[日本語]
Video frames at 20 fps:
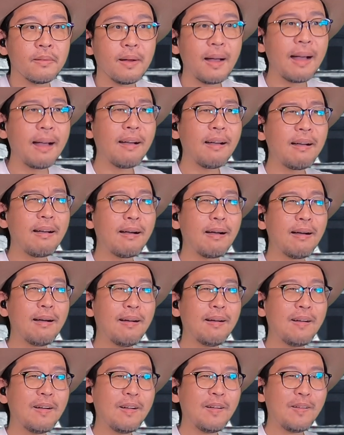あ
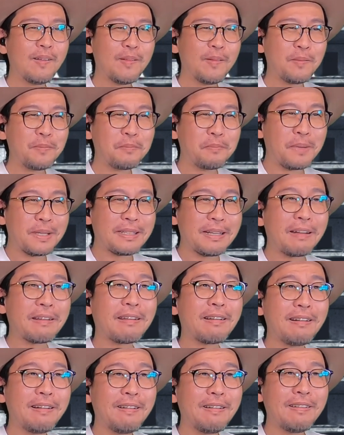あまたあ
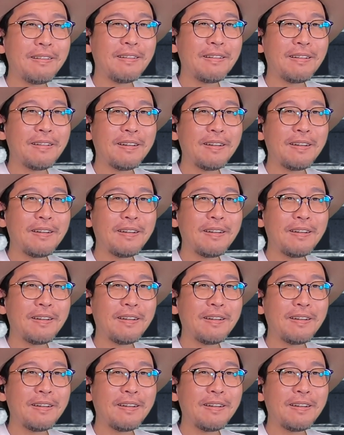れか